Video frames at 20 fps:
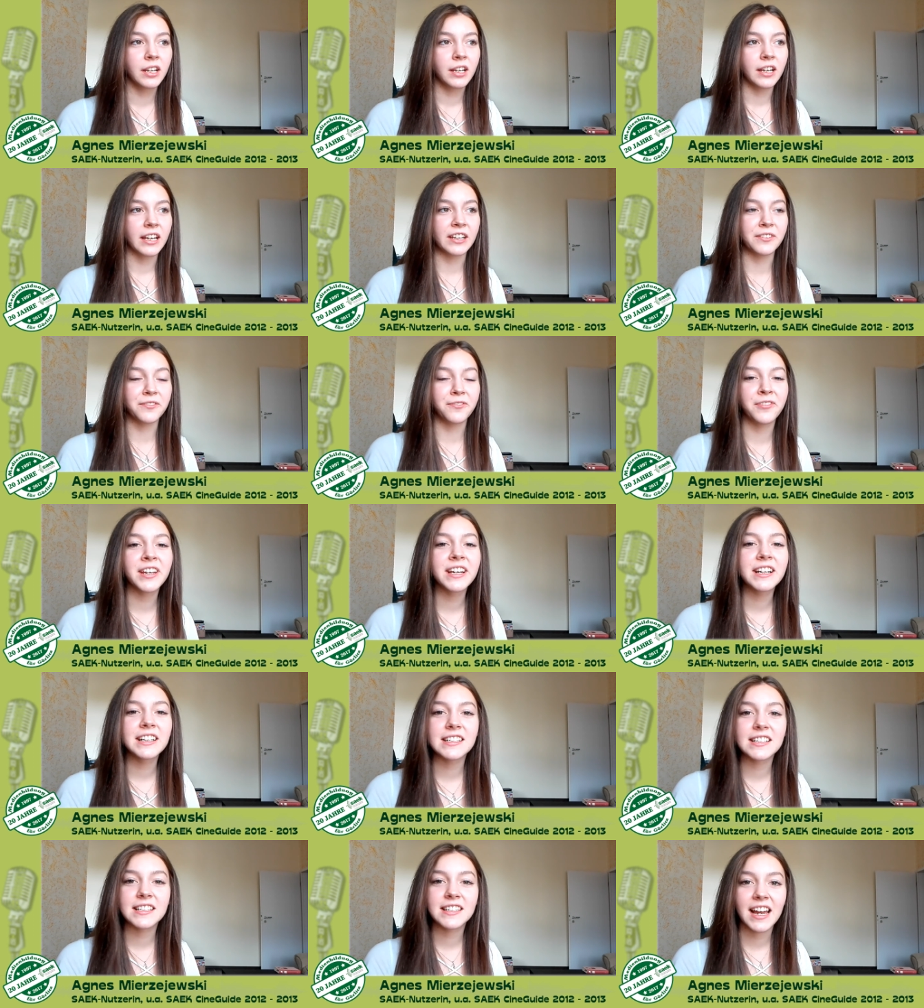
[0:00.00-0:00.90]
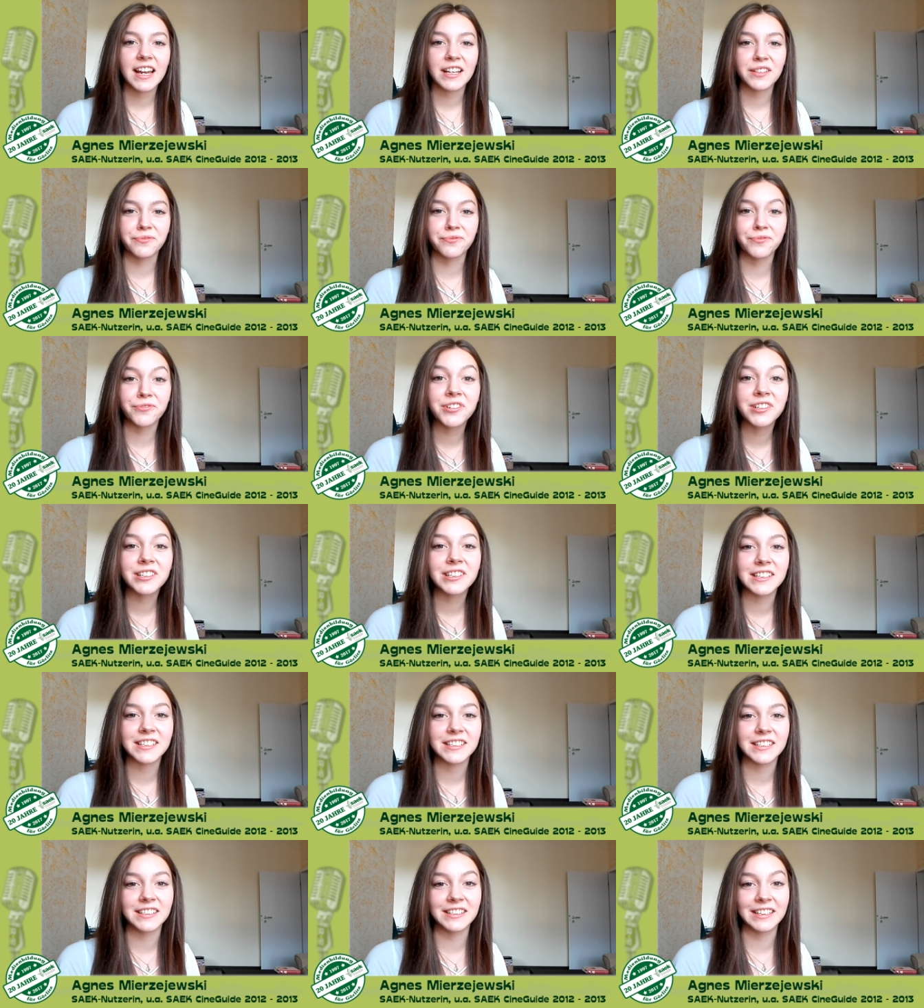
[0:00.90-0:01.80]
entwickelt hat,
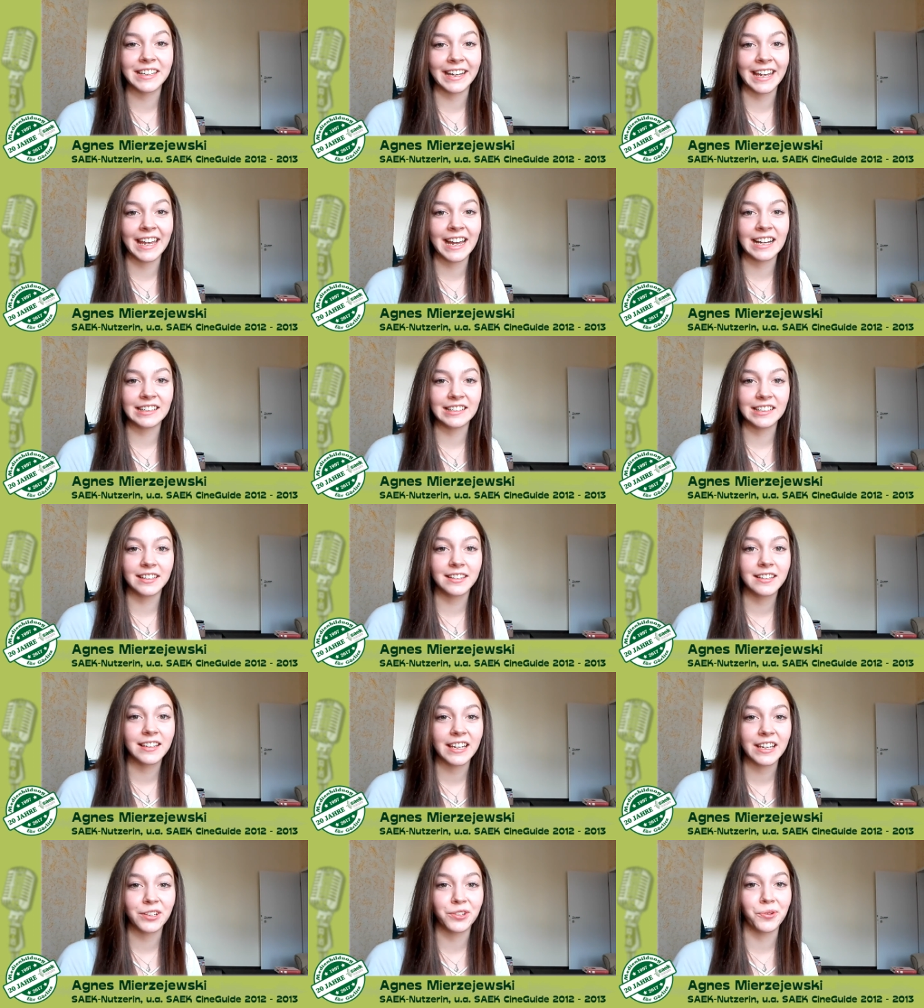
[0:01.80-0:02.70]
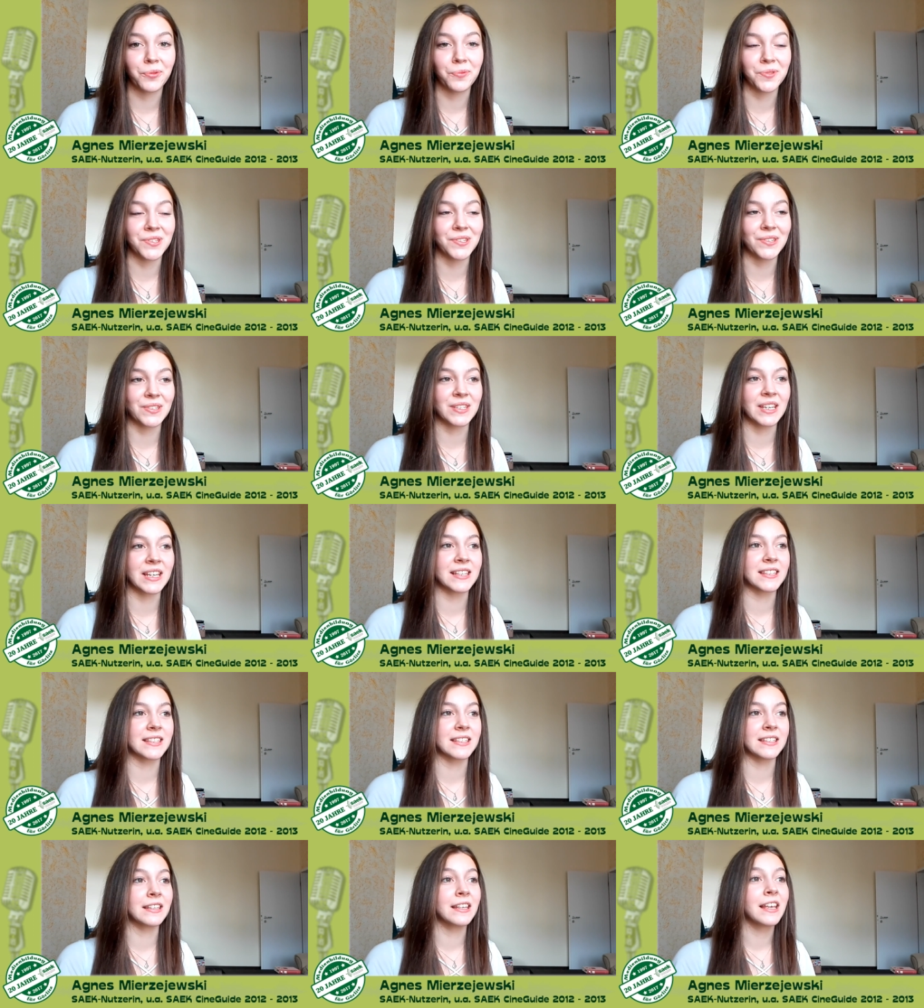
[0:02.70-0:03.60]
wirklich in die Realität
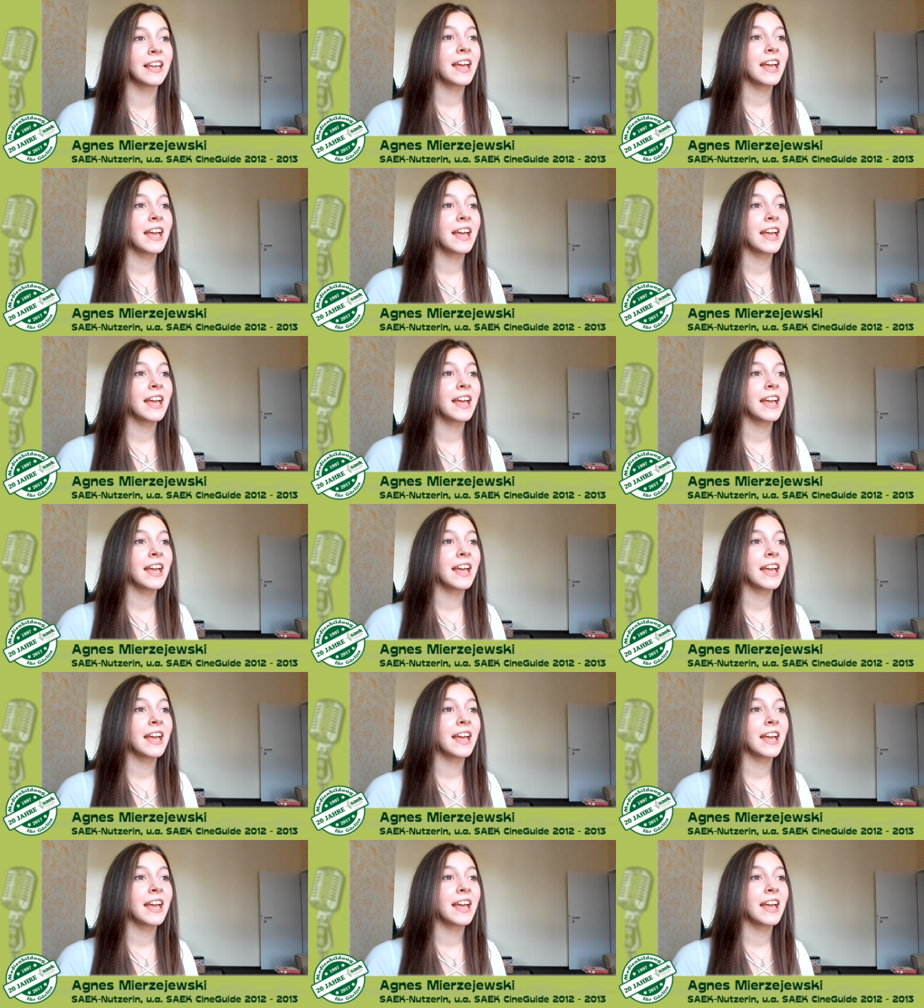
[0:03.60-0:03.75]
umzusetzen.